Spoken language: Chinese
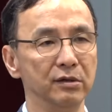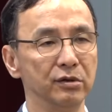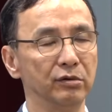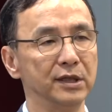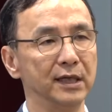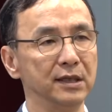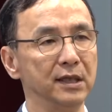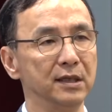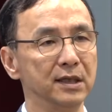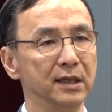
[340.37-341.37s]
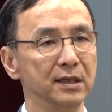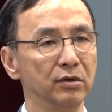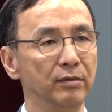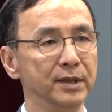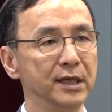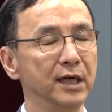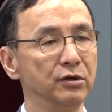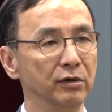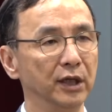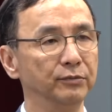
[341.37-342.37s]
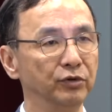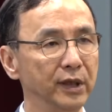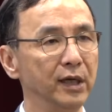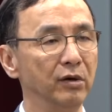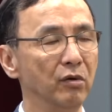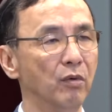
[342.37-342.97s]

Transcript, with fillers: 所以我相信，这也是我们今天主要的目的。